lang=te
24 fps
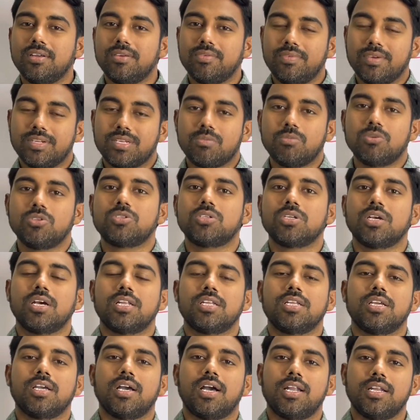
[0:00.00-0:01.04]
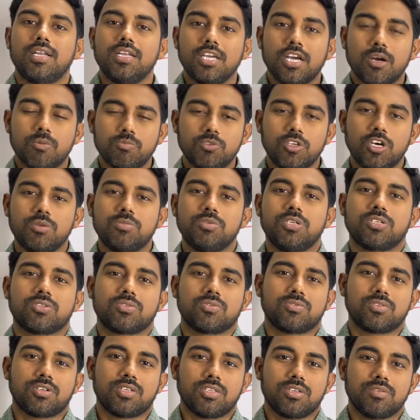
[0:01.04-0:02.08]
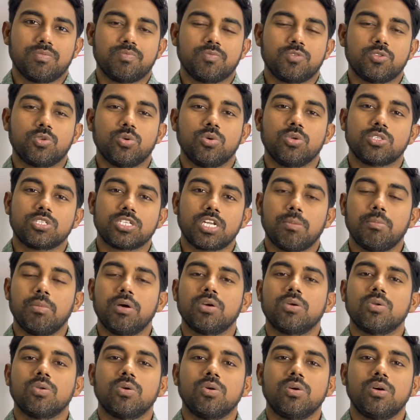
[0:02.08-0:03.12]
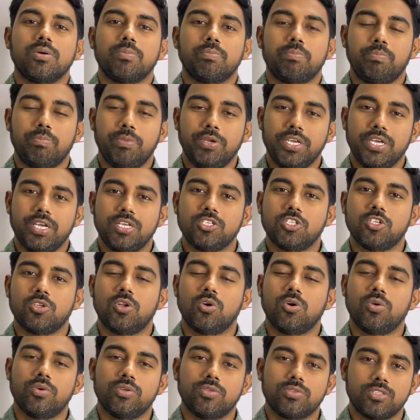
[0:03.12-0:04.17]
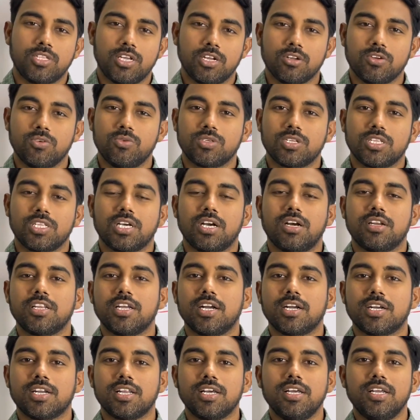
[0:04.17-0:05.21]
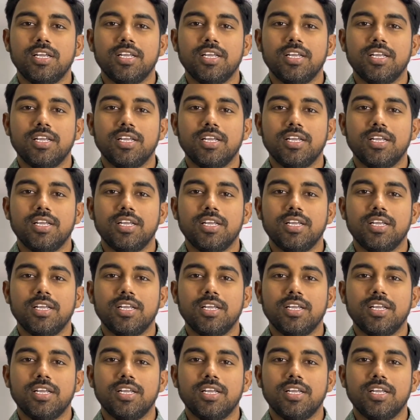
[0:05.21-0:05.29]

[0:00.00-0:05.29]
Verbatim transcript: విటమిన్స్ కానీ అన్నీ అబ్జార్బ్ చేసుకుంటుంది సో స్టమక్లో పిహెచ్లో తక్కువ ఉంటుంది కాబట్టి అక్కడ